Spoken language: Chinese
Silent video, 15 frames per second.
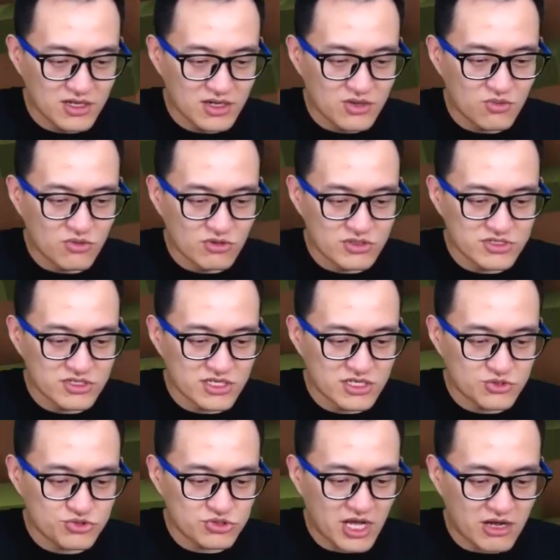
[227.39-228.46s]
哇，这一个
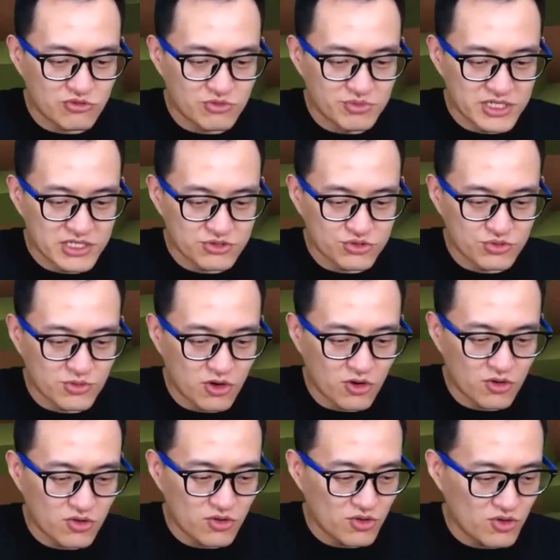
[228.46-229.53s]
巨大无比的熊猫，
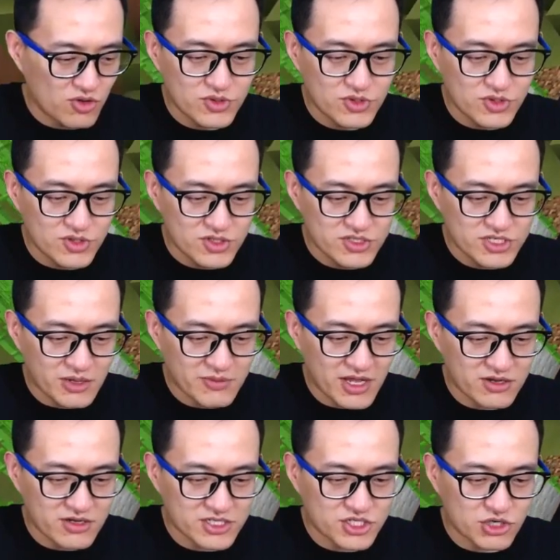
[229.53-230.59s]
下面还
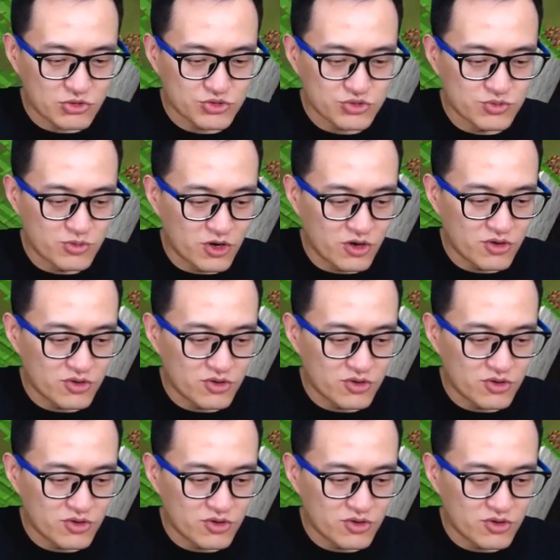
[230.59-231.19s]
有个小熊猫。